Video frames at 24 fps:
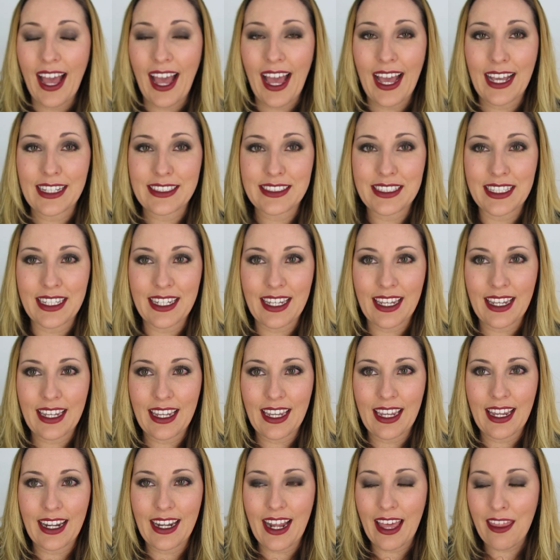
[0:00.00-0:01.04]
Así
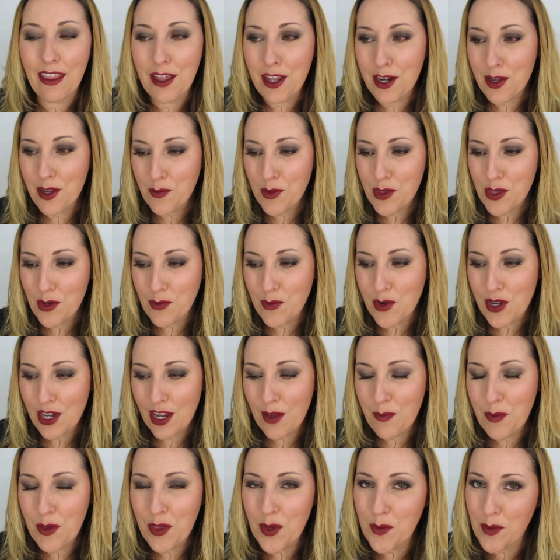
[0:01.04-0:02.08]
que nada, era un vídeo muy
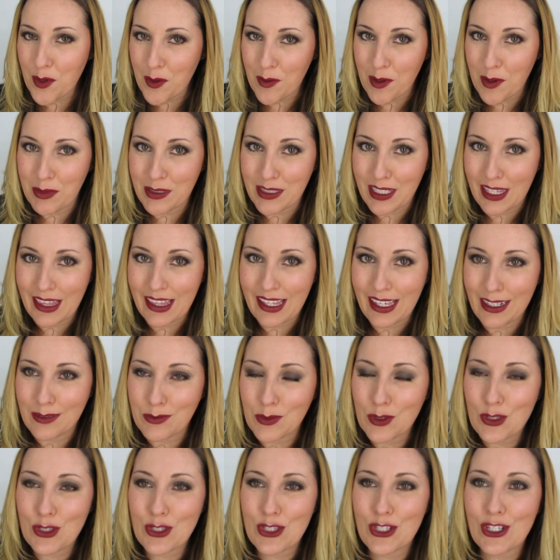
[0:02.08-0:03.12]
rápido, pero me apetecía
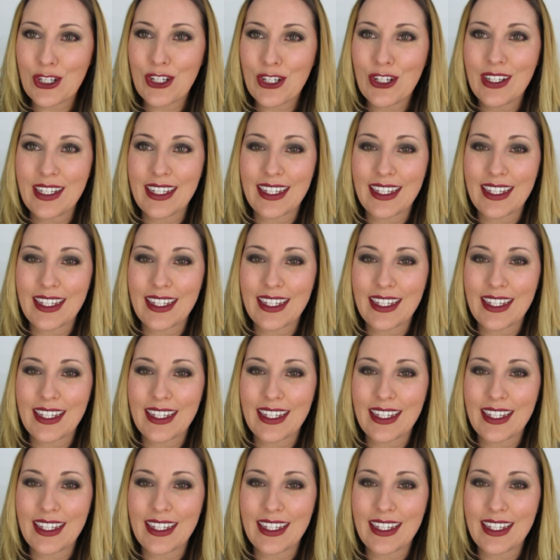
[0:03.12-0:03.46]
mucho.